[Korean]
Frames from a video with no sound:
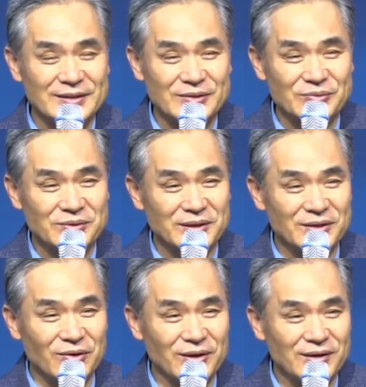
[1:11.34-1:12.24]
우리에게
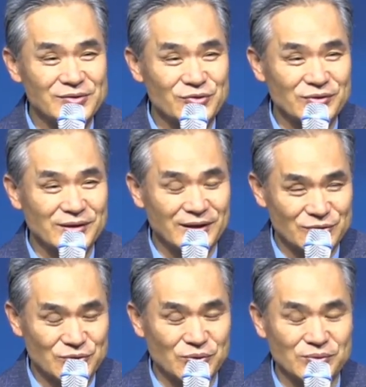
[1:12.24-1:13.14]
영향을 주는 아주
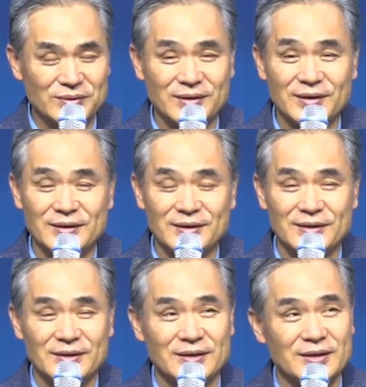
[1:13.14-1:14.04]
좋은
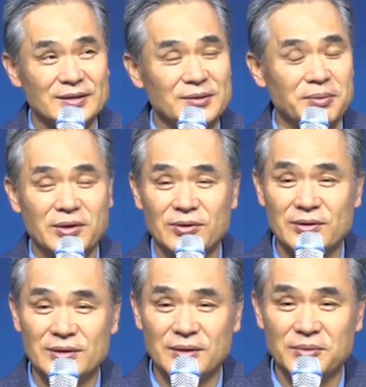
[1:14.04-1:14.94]
어, 이제
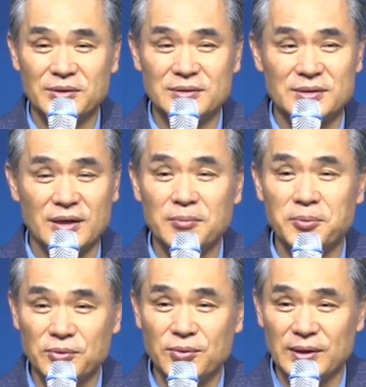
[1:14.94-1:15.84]
8월 되면 이제
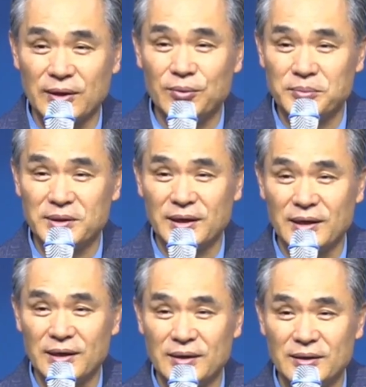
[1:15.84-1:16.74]
해포도가 나옵니다.
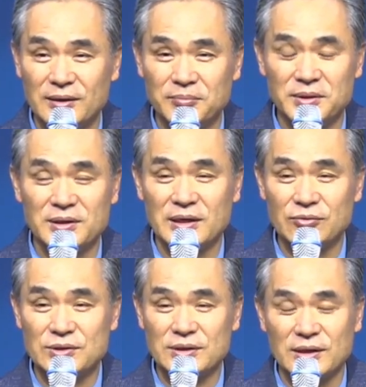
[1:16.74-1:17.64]
아,
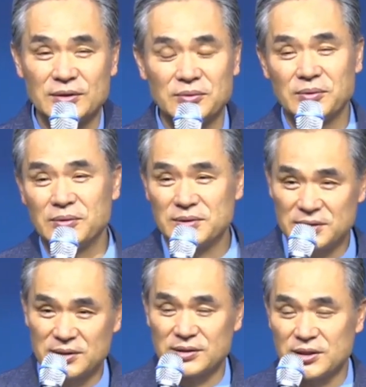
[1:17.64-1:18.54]
비닐하우스가 아니고
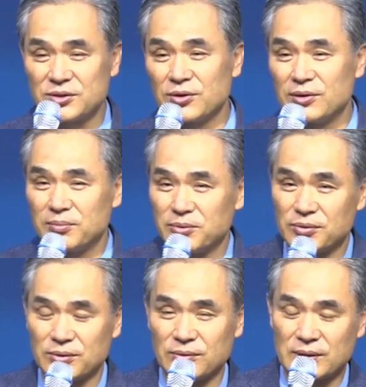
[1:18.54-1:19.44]
진짜 제철
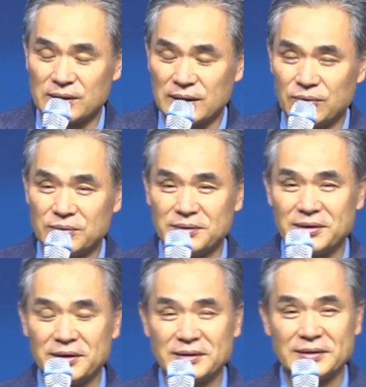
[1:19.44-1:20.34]
포도가
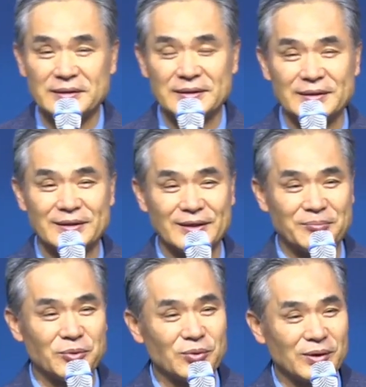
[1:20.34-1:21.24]
나오는데 예,
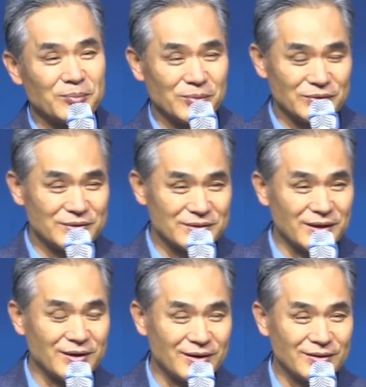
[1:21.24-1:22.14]
포도 한번
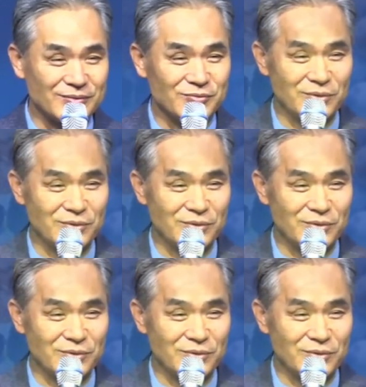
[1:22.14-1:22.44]
잠깐 우리